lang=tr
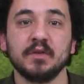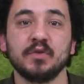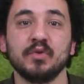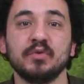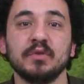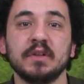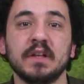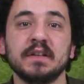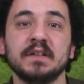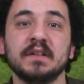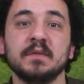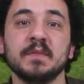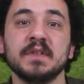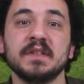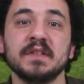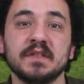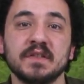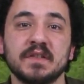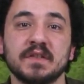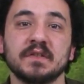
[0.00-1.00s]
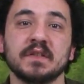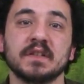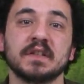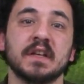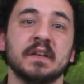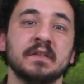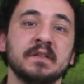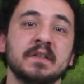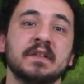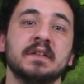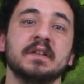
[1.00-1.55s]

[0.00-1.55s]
yönlendirmesi dışında kendi